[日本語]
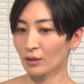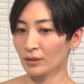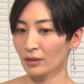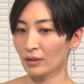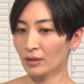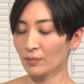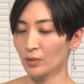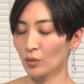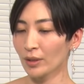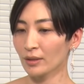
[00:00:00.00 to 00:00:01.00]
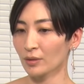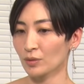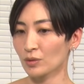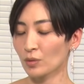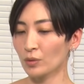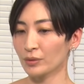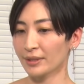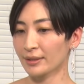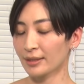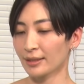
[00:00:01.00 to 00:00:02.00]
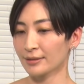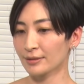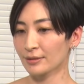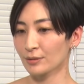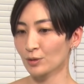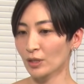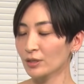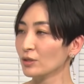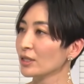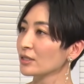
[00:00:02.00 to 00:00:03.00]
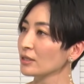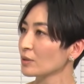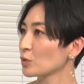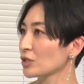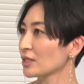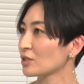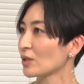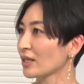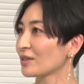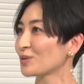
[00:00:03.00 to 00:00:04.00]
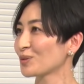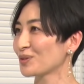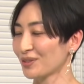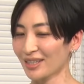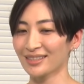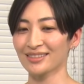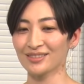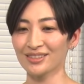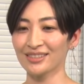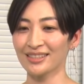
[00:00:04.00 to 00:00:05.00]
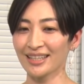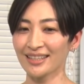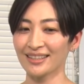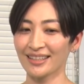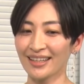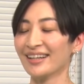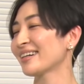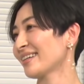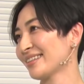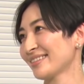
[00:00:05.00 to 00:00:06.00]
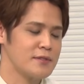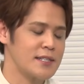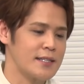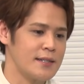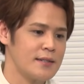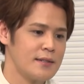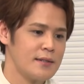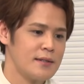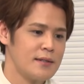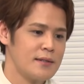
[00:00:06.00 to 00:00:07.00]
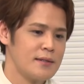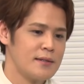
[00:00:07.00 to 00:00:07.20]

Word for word: だから見終わった後すごくなんか清々しい気持ちにすらなるというか、そういうィングだったかな。